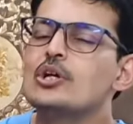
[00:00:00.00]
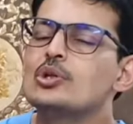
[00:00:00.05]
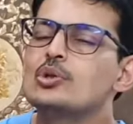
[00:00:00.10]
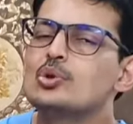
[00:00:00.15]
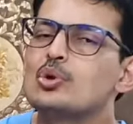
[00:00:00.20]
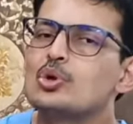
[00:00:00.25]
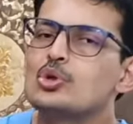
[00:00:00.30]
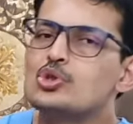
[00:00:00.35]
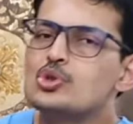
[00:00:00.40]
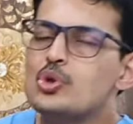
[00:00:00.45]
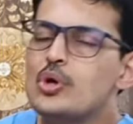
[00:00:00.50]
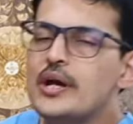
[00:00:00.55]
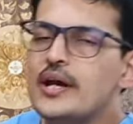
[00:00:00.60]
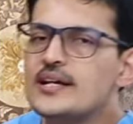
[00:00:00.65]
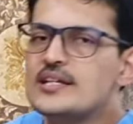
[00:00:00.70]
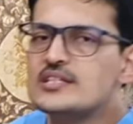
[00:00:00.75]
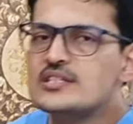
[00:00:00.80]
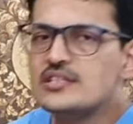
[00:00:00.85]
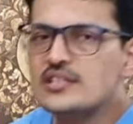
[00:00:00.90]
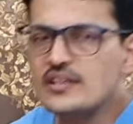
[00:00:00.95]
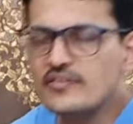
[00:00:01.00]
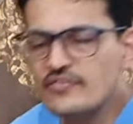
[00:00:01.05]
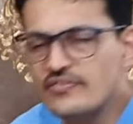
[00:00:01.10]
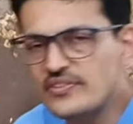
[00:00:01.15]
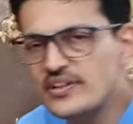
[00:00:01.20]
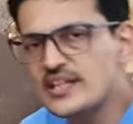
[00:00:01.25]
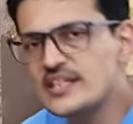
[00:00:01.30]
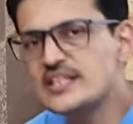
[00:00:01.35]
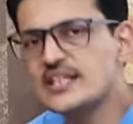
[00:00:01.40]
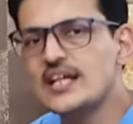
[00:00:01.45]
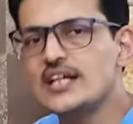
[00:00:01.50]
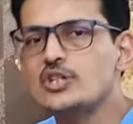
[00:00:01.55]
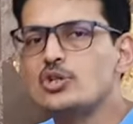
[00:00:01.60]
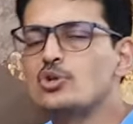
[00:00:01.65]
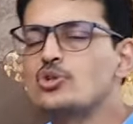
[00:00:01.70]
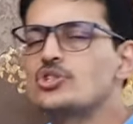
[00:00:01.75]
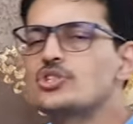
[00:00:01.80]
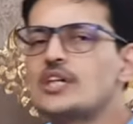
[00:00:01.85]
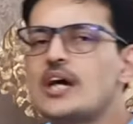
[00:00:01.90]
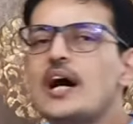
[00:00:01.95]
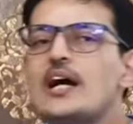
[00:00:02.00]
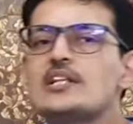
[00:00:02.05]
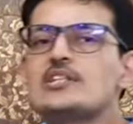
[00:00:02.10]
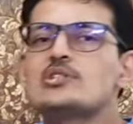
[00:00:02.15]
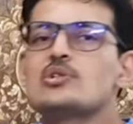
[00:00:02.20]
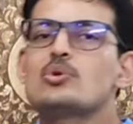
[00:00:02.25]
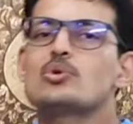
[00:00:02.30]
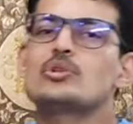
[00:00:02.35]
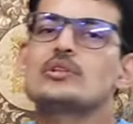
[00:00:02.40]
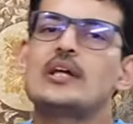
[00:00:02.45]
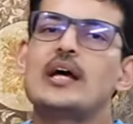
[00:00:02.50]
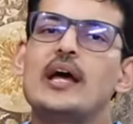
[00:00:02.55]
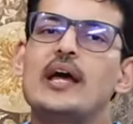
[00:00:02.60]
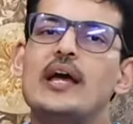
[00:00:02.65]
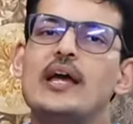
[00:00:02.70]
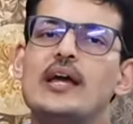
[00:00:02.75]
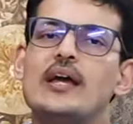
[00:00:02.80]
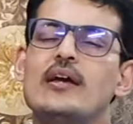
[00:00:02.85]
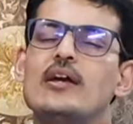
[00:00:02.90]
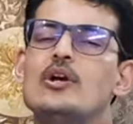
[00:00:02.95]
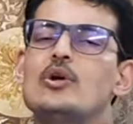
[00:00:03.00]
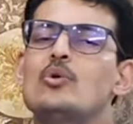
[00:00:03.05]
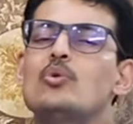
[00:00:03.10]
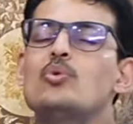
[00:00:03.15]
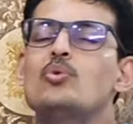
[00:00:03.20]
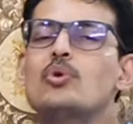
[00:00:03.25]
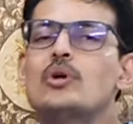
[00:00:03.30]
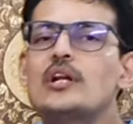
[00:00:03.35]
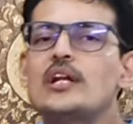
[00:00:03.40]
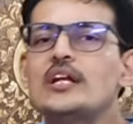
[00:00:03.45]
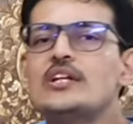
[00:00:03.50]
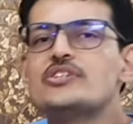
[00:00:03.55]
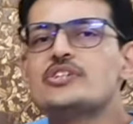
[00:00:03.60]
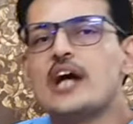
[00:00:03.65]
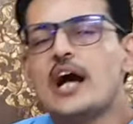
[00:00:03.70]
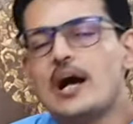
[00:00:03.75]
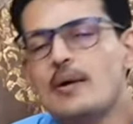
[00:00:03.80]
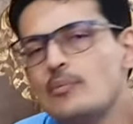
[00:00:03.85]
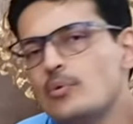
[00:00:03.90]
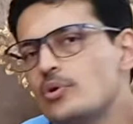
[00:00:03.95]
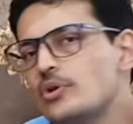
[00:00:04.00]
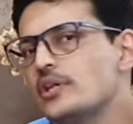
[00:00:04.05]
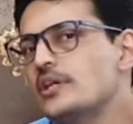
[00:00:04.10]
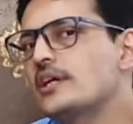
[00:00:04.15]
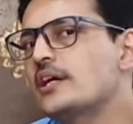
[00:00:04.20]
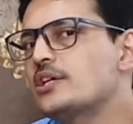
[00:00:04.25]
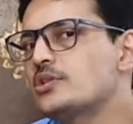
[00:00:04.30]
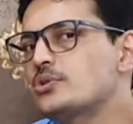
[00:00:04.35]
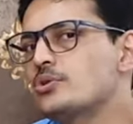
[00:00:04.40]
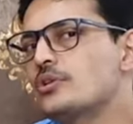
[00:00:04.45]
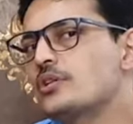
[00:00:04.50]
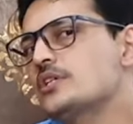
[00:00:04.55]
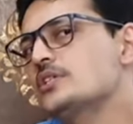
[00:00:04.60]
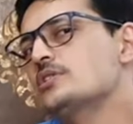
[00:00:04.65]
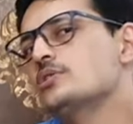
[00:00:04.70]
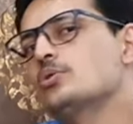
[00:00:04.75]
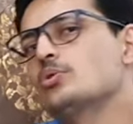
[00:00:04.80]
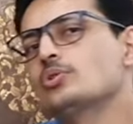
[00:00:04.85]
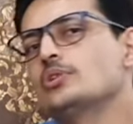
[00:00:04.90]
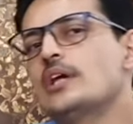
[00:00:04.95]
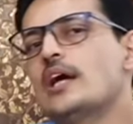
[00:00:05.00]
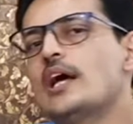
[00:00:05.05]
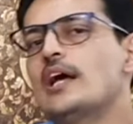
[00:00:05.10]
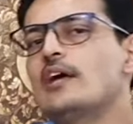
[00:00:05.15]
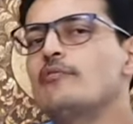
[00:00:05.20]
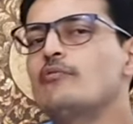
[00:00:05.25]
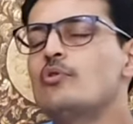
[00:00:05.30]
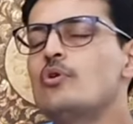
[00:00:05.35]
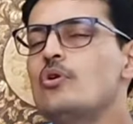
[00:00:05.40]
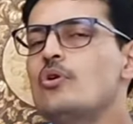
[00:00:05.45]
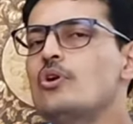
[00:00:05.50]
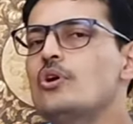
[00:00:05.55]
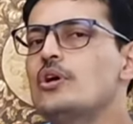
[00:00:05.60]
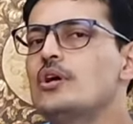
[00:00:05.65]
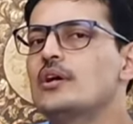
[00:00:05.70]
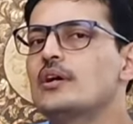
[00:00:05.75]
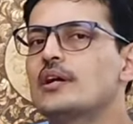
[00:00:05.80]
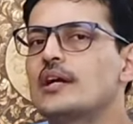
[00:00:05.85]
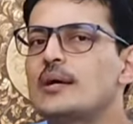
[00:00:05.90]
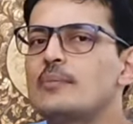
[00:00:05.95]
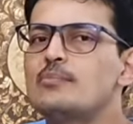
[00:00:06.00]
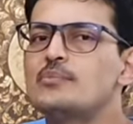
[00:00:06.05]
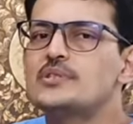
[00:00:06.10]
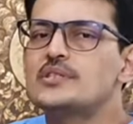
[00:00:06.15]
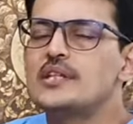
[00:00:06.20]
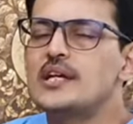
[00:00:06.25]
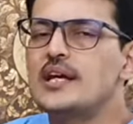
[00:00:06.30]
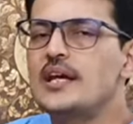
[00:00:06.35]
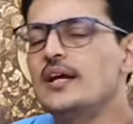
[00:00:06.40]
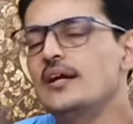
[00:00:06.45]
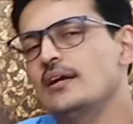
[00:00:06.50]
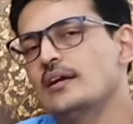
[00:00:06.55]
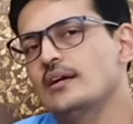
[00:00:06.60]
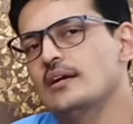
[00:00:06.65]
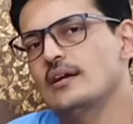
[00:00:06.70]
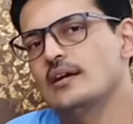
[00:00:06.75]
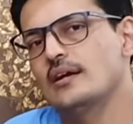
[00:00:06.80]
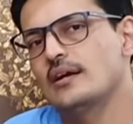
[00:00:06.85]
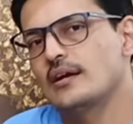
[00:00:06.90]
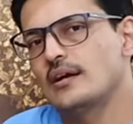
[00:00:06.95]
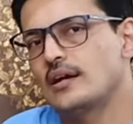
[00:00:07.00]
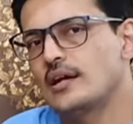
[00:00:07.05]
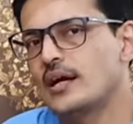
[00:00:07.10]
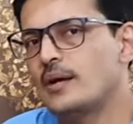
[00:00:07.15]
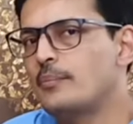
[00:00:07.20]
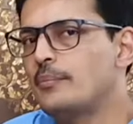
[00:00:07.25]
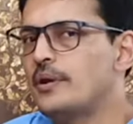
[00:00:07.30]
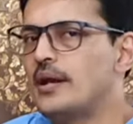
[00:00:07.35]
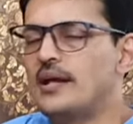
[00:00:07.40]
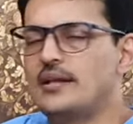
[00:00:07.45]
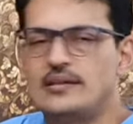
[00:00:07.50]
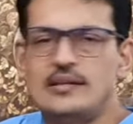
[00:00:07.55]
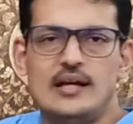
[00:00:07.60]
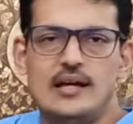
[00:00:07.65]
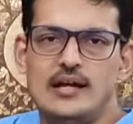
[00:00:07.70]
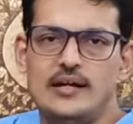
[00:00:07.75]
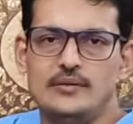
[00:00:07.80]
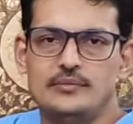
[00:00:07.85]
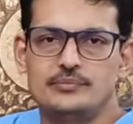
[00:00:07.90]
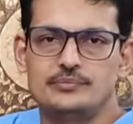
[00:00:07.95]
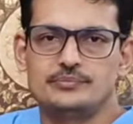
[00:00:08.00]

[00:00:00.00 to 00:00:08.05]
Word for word: तो जो है स्टिफनेस का जो चांस होता है उंगली जाम होने का जो रिस्क होता है वो कम से कम रहता है